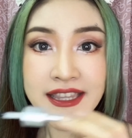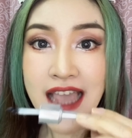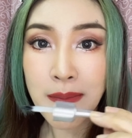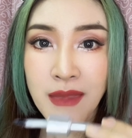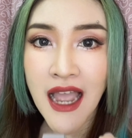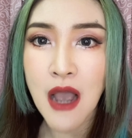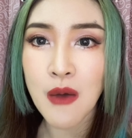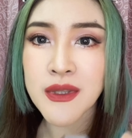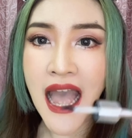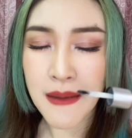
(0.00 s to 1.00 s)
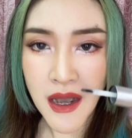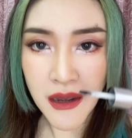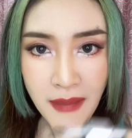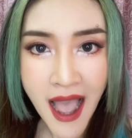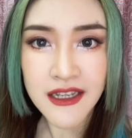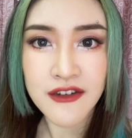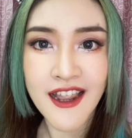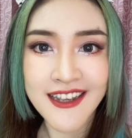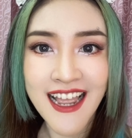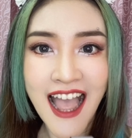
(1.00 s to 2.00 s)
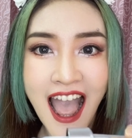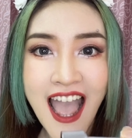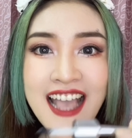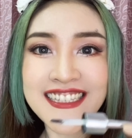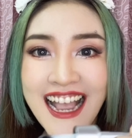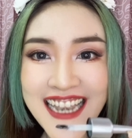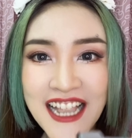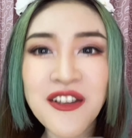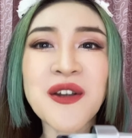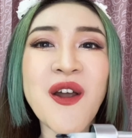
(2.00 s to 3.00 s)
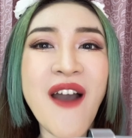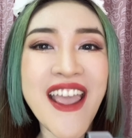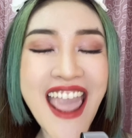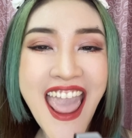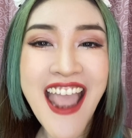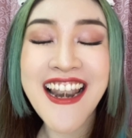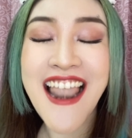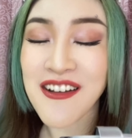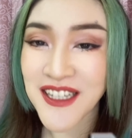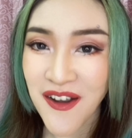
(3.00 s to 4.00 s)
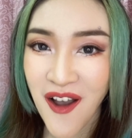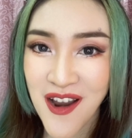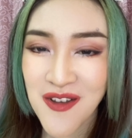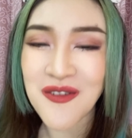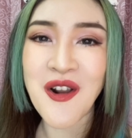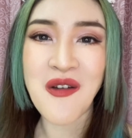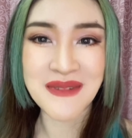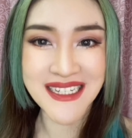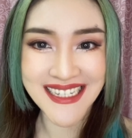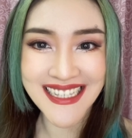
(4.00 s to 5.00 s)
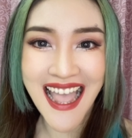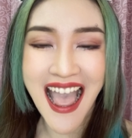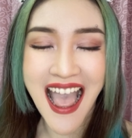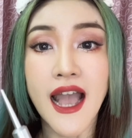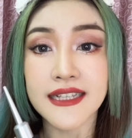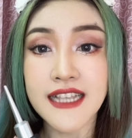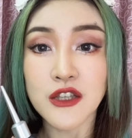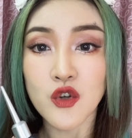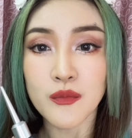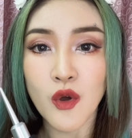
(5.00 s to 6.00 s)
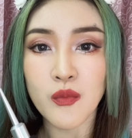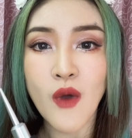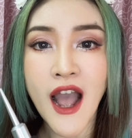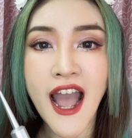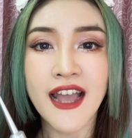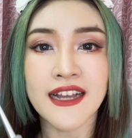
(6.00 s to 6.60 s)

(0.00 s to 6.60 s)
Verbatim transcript: ย้ำนะคะว่าทาบางๆเท่านั้นนะคะจากนั้นก็รอให้แห้งแล้วถึงค่อยลงรองพื้นค่ะอาจารย์ค้นพบว่า